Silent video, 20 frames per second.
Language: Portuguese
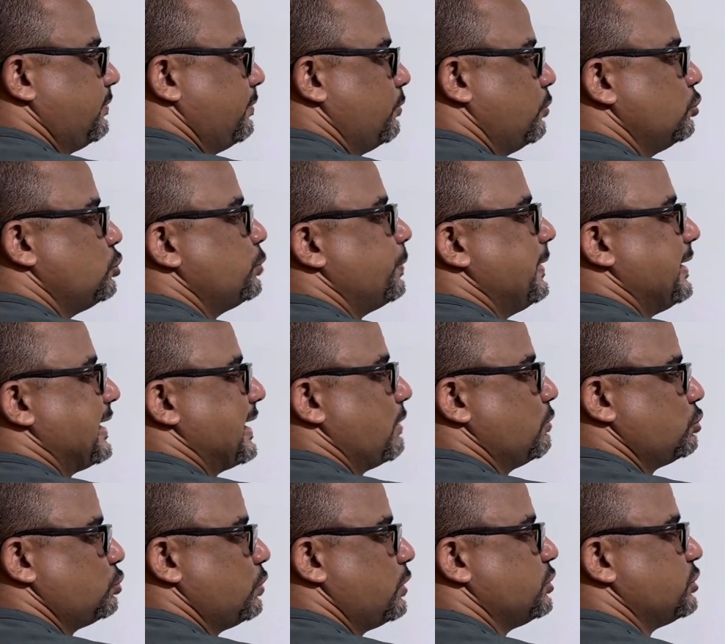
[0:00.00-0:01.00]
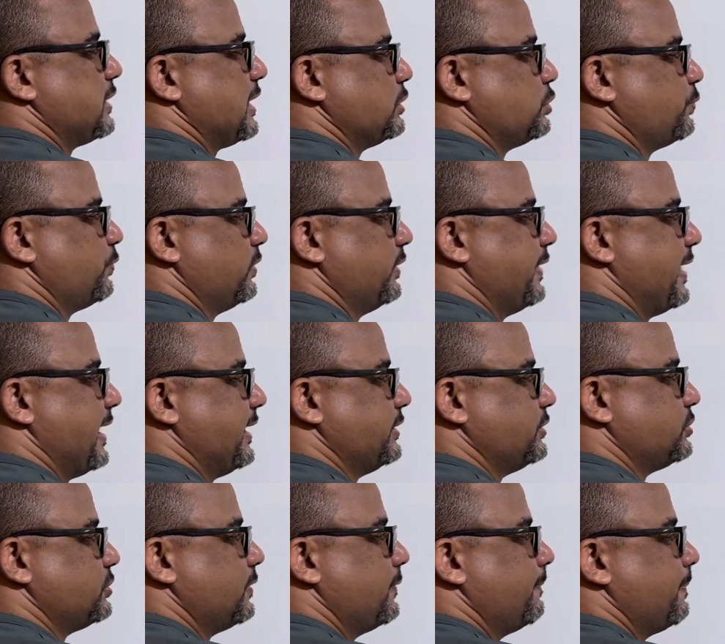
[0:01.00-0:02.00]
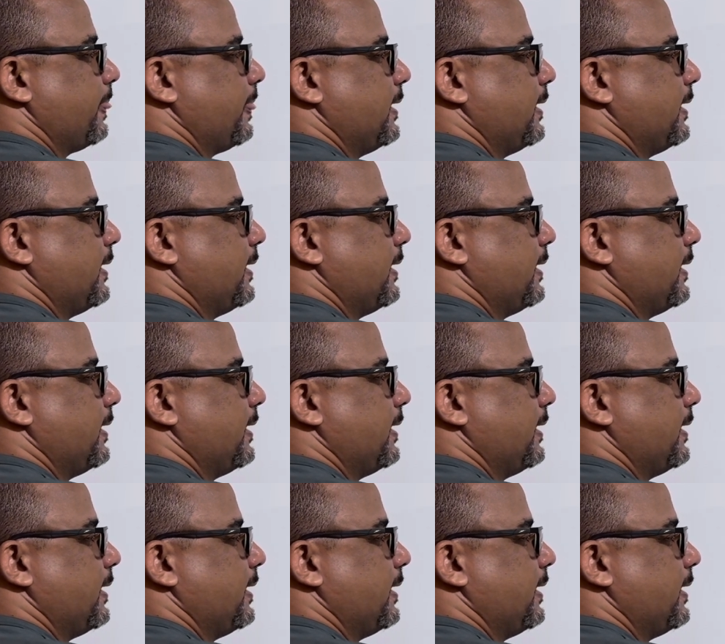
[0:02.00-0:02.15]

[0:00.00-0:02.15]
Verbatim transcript: multiplicar os dois lados por 10.